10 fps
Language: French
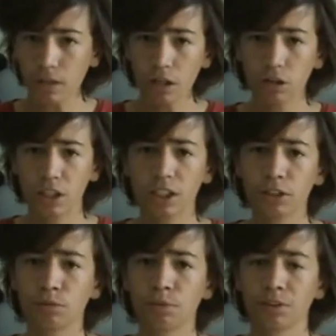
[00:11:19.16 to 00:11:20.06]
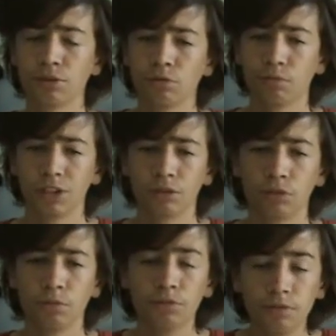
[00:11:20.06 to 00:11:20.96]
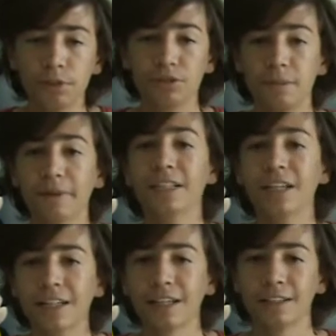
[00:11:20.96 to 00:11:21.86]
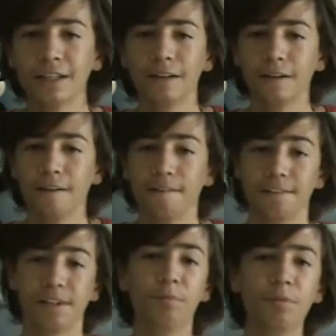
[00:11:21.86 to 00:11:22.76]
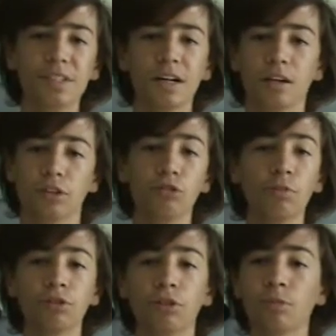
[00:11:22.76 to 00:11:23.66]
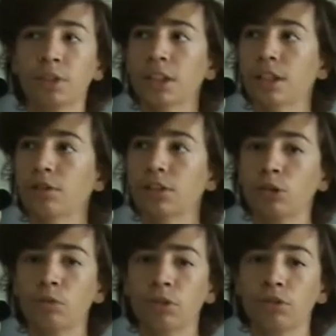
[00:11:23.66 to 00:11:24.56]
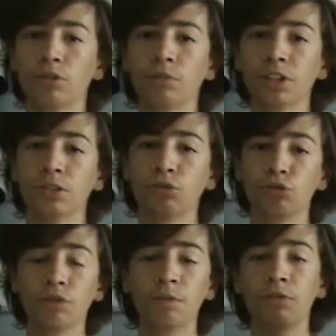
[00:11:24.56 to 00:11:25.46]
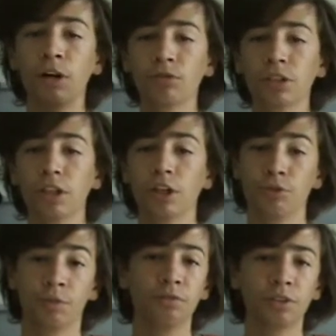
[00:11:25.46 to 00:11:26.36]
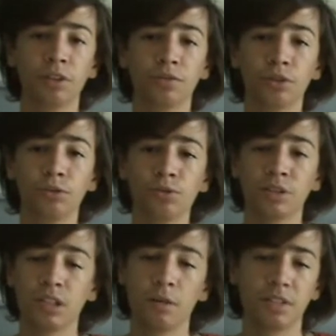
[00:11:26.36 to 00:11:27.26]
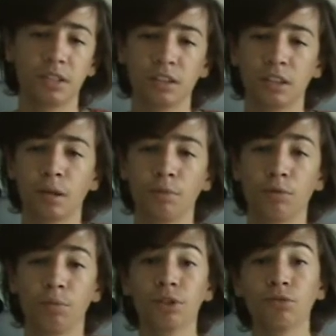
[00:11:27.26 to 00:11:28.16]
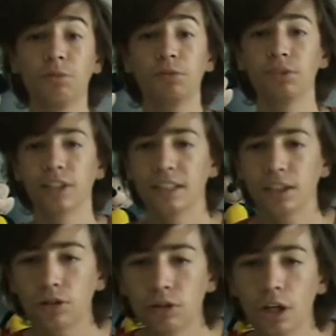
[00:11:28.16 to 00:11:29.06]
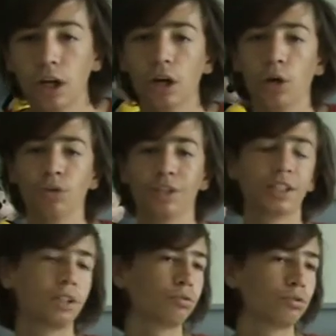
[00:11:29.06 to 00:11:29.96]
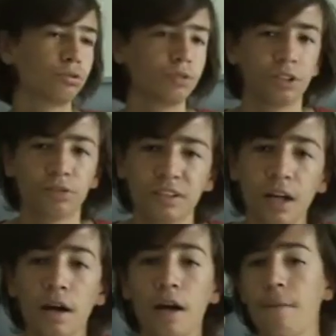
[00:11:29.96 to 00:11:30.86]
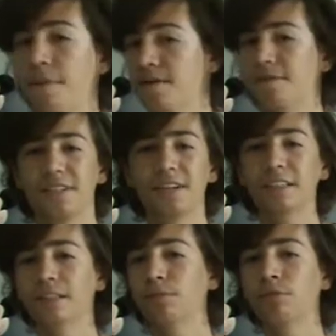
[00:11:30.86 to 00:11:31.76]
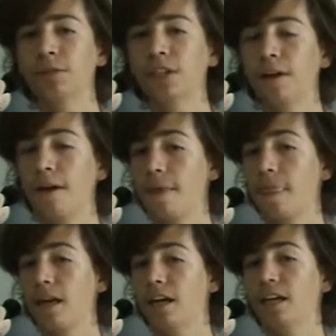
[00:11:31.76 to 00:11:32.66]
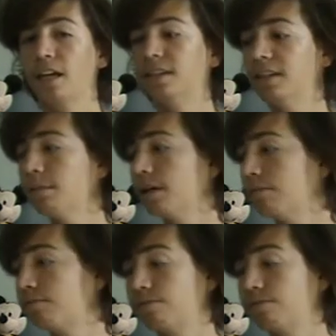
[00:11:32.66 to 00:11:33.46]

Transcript: regarder les 30 premières secondes pour ça compte comme une vue, mais je sais pas qui les regarde. C'est un peu bizarre. Dites-le moi dans les commentaires d'ailleurs, dites-le moi dans les commentaires ce que vous voulez pour la rentrée. Je vais peut-être faire une FAQ sur Insta, mais ça risque d'être un peu compliqué. On s'est mis aussi à TikTok, on a créé un compte secondaire sur Insta, mais c'est vrai que c'est un peu compliqué. Et l'été, bah,